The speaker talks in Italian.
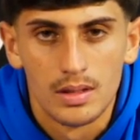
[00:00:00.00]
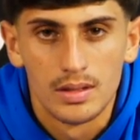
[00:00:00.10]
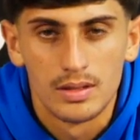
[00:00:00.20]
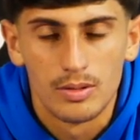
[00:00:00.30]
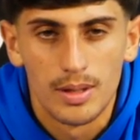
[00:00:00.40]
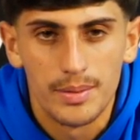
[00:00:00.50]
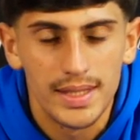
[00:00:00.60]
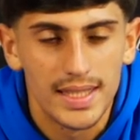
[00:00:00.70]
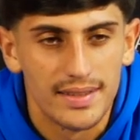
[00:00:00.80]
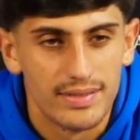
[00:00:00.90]

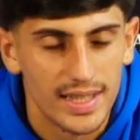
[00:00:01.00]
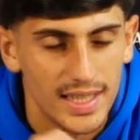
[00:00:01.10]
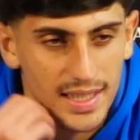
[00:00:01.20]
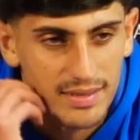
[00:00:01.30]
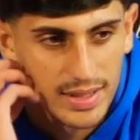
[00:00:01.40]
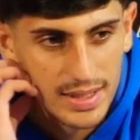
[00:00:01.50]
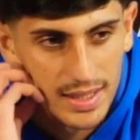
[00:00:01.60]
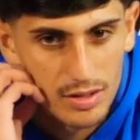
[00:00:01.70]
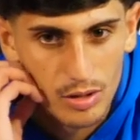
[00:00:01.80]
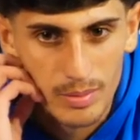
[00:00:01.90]
Sicuramente fa, fa
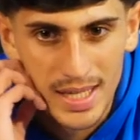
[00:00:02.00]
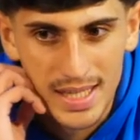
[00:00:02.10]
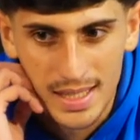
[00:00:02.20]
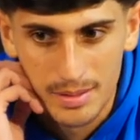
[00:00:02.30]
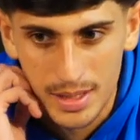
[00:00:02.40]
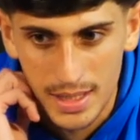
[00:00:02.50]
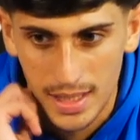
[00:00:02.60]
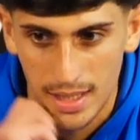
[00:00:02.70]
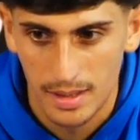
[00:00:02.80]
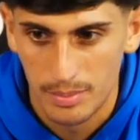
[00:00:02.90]
tanto male
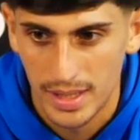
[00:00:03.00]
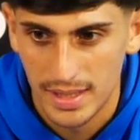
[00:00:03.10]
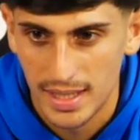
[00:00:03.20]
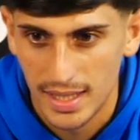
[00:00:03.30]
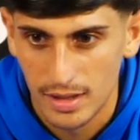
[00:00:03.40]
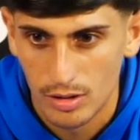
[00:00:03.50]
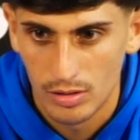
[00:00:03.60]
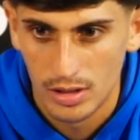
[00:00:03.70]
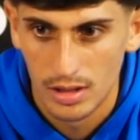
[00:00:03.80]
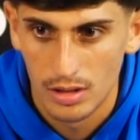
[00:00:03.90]
perché perdere
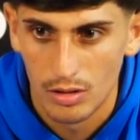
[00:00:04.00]
con,